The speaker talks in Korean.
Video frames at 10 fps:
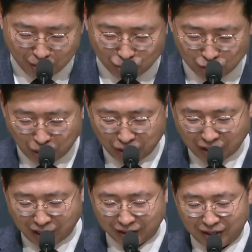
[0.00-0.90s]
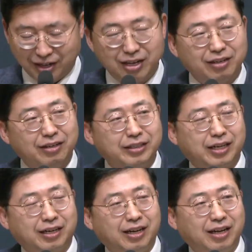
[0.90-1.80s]
물어보니까
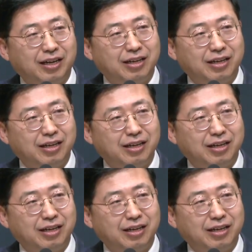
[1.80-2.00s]
의사가